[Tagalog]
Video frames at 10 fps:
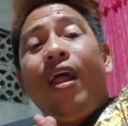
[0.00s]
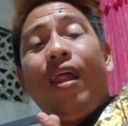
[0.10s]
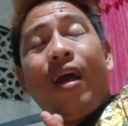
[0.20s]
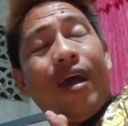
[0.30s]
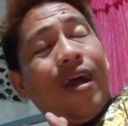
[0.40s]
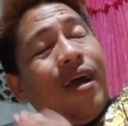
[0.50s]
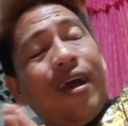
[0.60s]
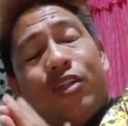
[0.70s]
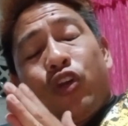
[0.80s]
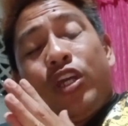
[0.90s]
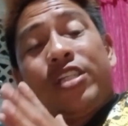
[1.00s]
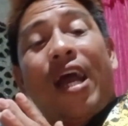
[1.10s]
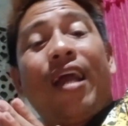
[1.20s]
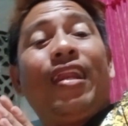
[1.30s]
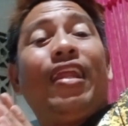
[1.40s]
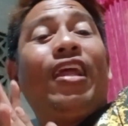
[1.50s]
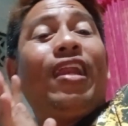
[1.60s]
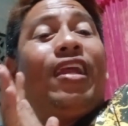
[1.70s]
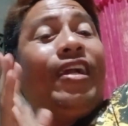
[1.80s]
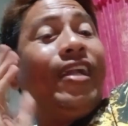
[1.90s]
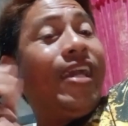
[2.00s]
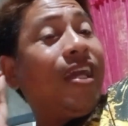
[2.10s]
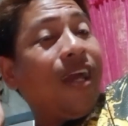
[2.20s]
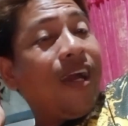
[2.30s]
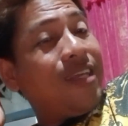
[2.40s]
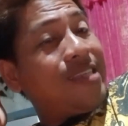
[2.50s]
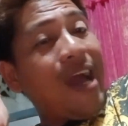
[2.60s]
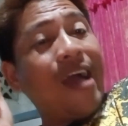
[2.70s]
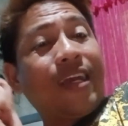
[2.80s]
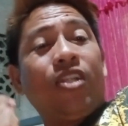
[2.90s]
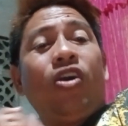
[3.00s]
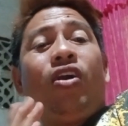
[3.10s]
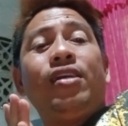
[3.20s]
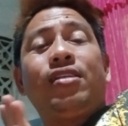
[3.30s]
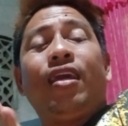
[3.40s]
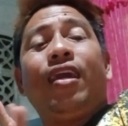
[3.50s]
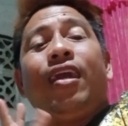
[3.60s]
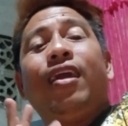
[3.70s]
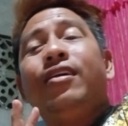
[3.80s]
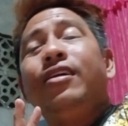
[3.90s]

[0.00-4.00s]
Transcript: uh, ito isang learning uh, sa akin no oh, kasi